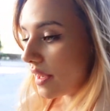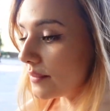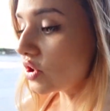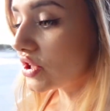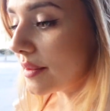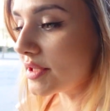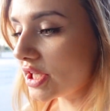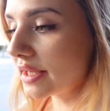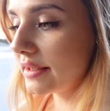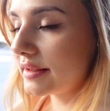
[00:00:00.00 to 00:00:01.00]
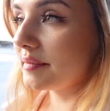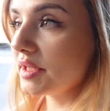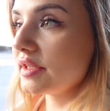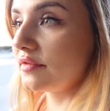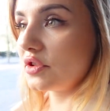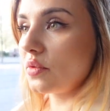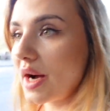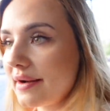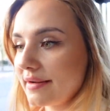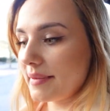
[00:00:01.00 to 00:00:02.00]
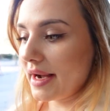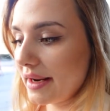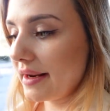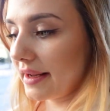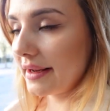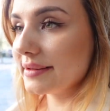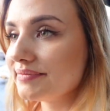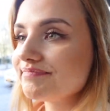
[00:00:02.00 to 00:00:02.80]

Można być agentem indywidualnym, ale